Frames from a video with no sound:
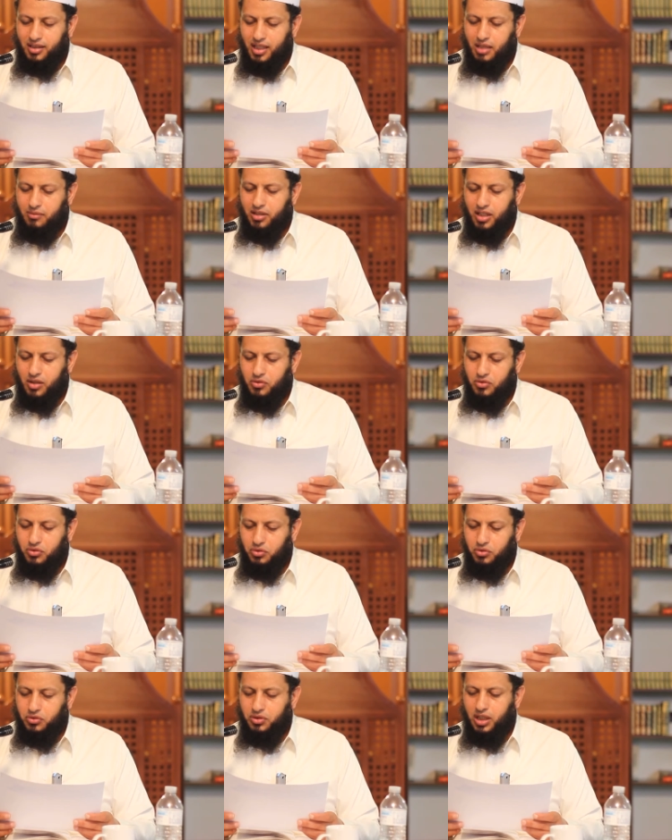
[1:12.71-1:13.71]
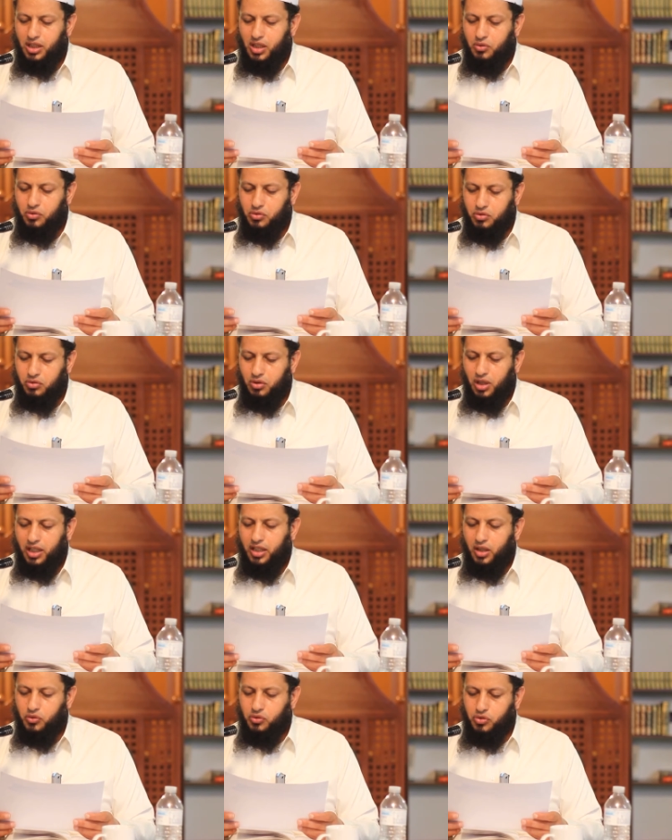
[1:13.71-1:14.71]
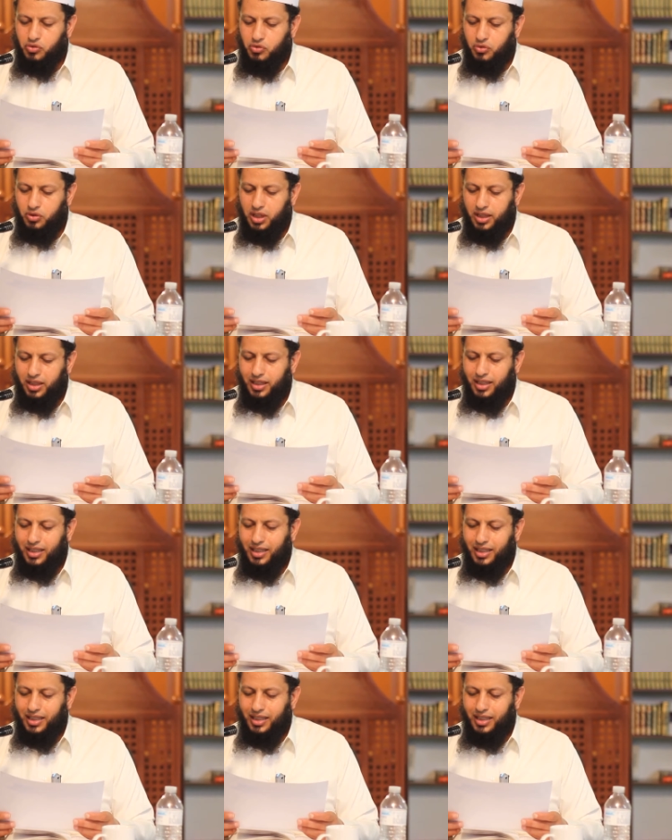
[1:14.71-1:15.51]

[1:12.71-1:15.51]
قياما أو قعودا أو ركوعا أو سجودا